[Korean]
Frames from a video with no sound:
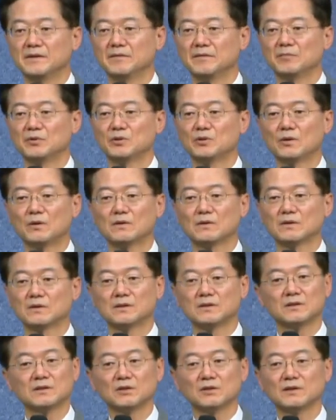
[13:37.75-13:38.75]
보통
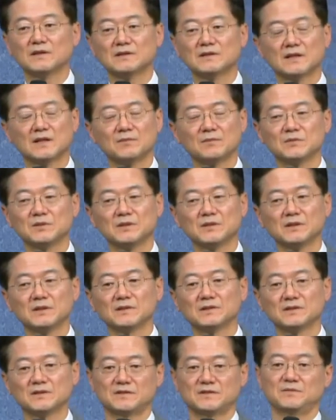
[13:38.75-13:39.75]
큰 교회 사람들이
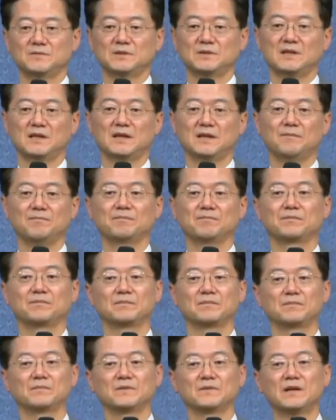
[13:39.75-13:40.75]
그렇습니다.
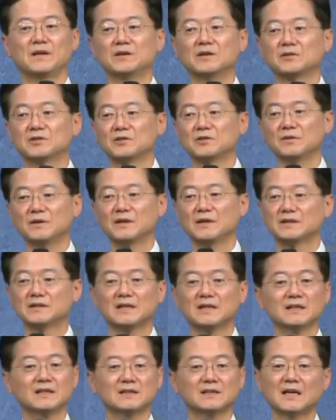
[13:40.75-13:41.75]
대형 교회 그
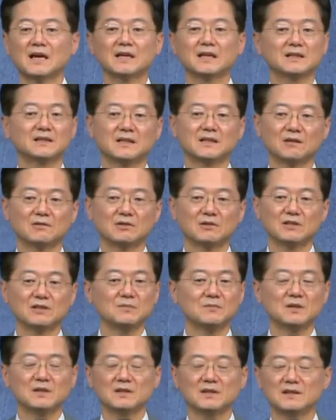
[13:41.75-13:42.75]
안에 다 있다고
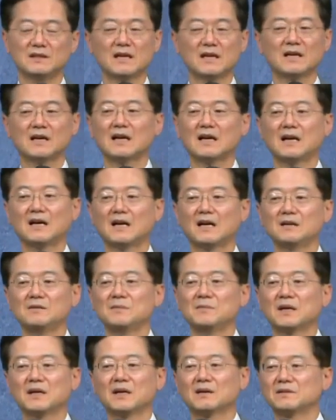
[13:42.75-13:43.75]
이미 내가 알
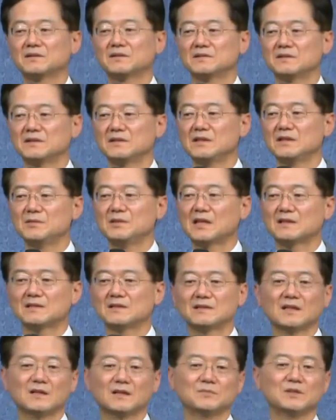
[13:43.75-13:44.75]
만한 것은 이미 다른
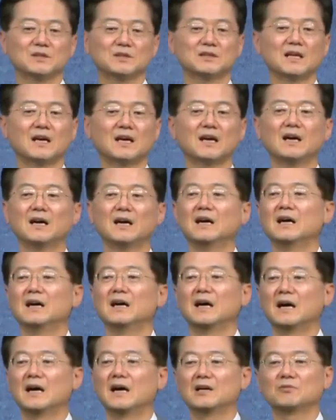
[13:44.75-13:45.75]
사람들이 다
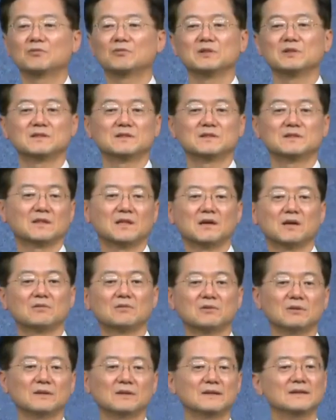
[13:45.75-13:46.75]
알고
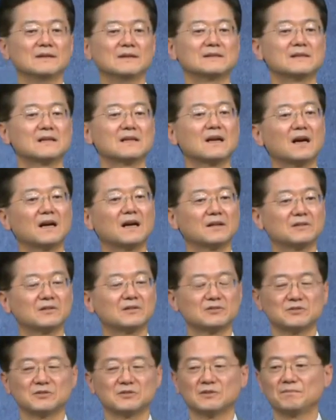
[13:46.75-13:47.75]
있었다고 생각하는
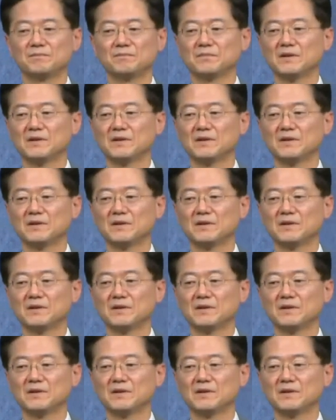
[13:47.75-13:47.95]
거죠.